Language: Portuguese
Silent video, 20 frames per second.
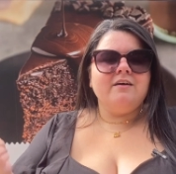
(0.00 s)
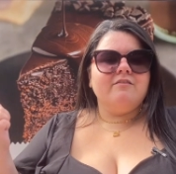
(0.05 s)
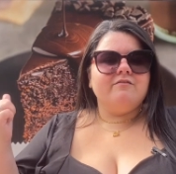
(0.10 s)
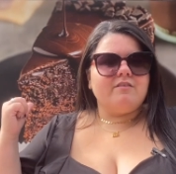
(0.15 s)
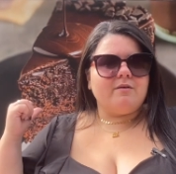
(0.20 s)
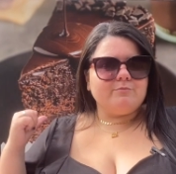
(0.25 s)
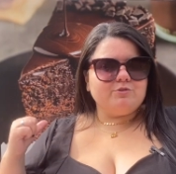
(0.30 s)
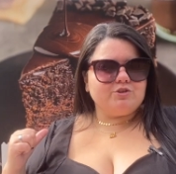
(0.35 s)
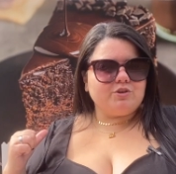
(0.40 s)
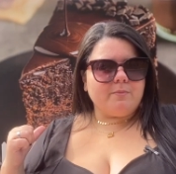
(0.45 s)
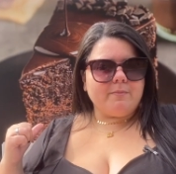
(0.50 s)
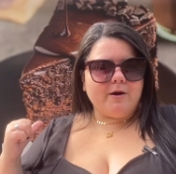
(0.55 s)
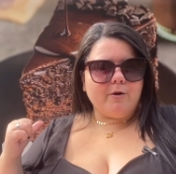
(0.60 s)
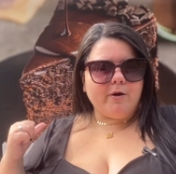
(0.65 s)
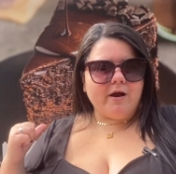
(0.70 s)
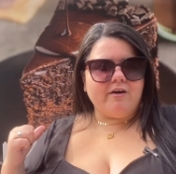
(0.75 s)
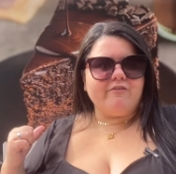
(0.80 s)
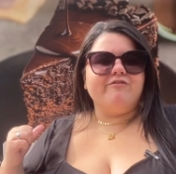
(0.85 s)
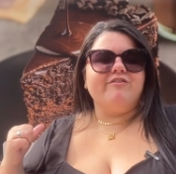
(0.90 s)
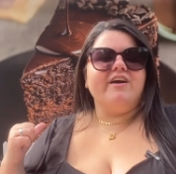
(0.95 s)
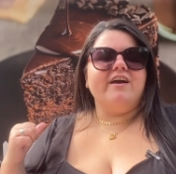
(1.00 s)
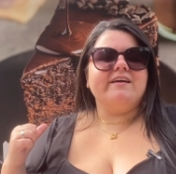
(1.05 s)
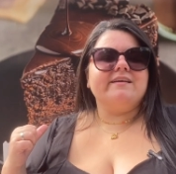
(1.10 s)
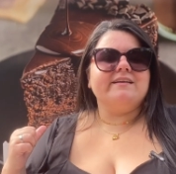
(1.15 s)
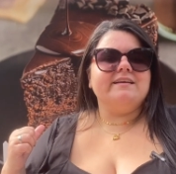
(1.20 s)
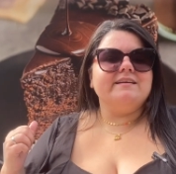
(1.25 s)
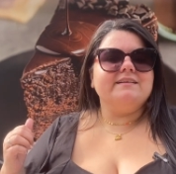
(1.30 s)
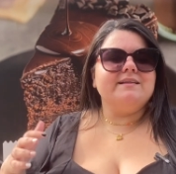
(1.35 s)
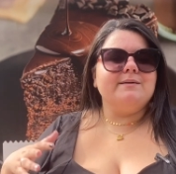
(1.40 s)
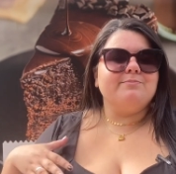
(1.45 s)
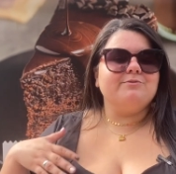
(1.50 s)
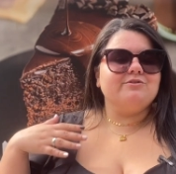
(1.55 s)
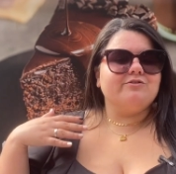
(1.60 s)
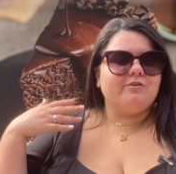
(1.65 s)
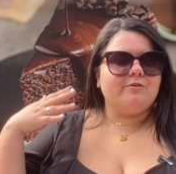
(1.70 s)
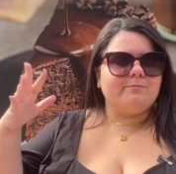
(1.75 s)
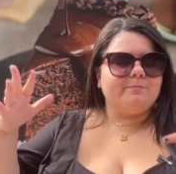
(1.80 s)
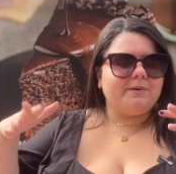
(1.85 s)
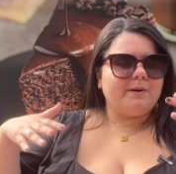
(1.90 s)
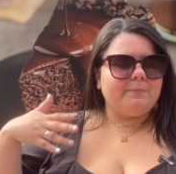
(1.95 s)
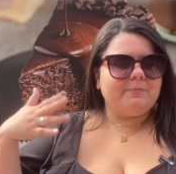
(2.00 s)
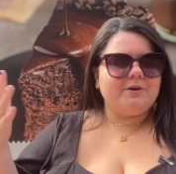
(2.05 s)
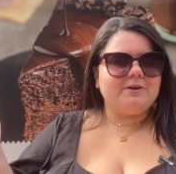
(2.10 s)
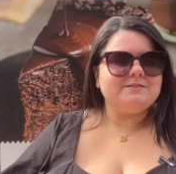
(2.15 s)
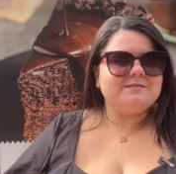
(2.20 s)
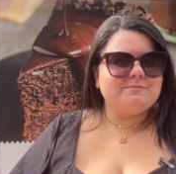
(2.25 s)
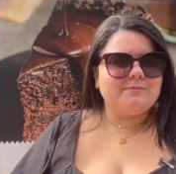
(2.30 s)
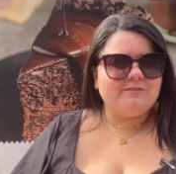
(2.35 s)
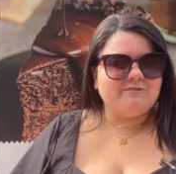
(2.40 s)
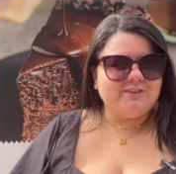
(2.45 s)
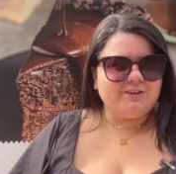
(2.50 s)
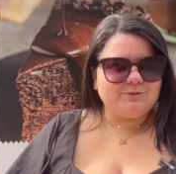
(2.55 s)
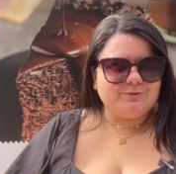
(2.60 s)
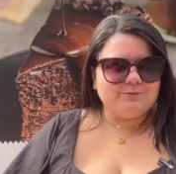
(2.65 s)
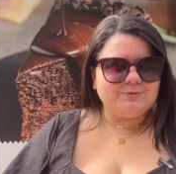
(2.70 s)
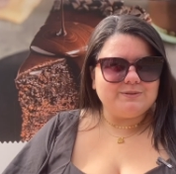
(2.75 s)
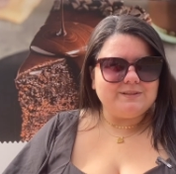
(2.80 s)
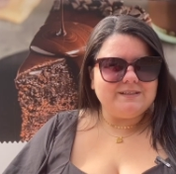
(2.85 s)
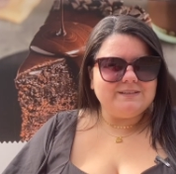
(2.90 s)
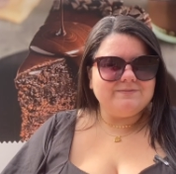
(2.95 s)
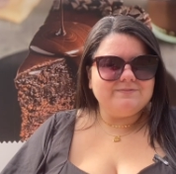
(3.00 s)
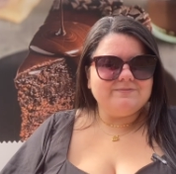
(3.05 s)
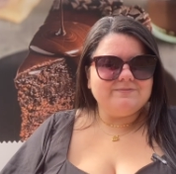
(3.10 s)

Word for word: Vamos tomar o café aqui e depois vamos pra próxima aventura.